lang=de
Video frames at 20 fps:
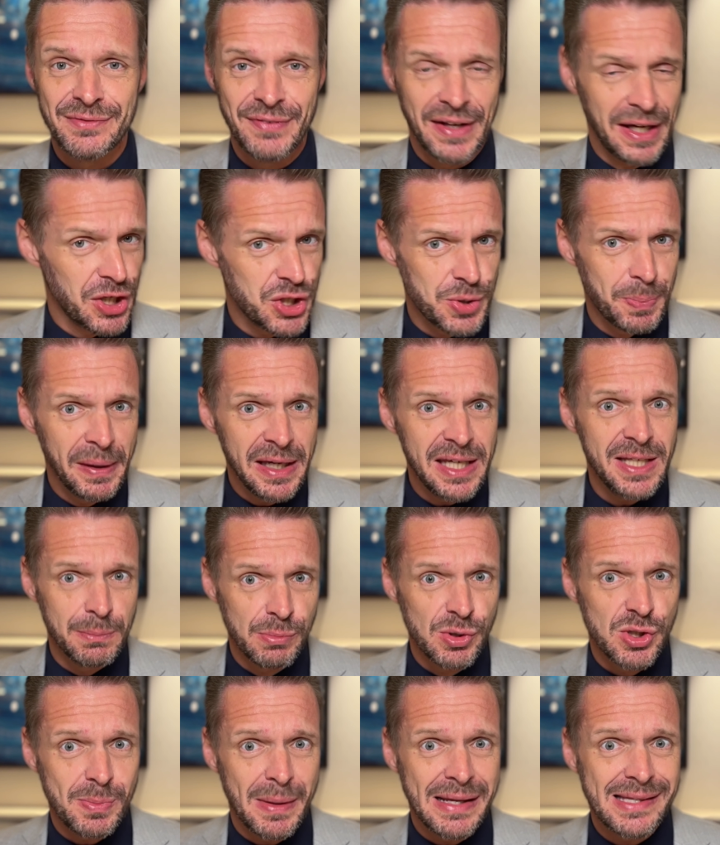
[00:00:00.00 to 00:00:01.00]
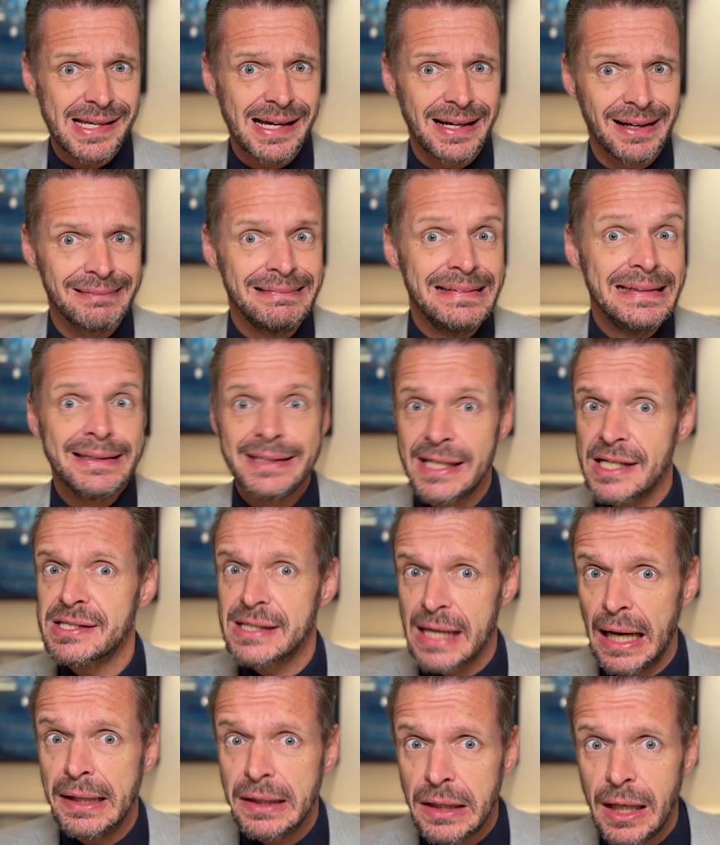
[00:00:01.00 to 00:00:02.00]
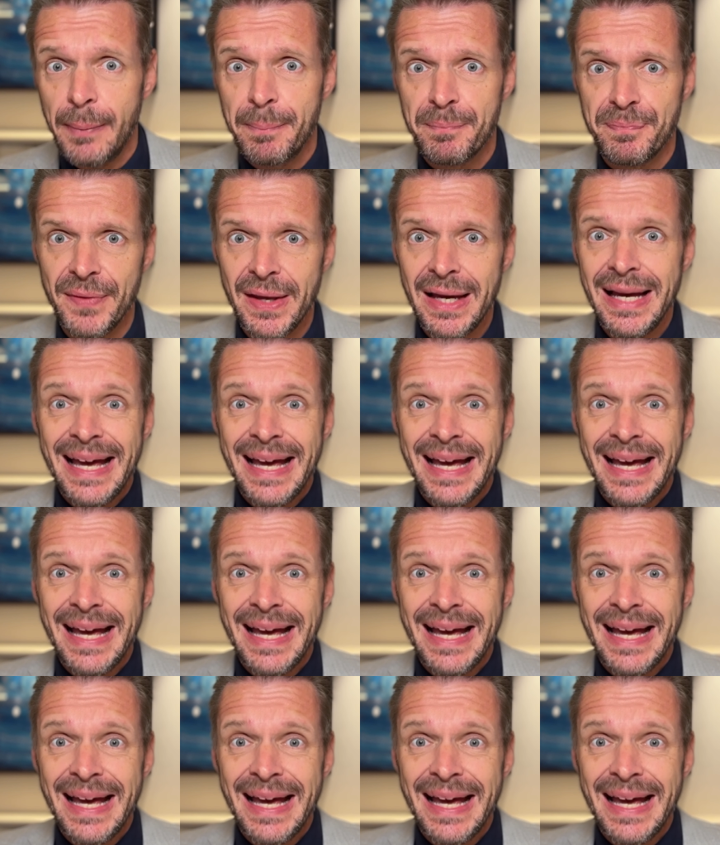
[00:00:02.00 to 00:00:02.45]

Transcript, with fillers: wenn er spricht, muss man sagen, das kann klappen.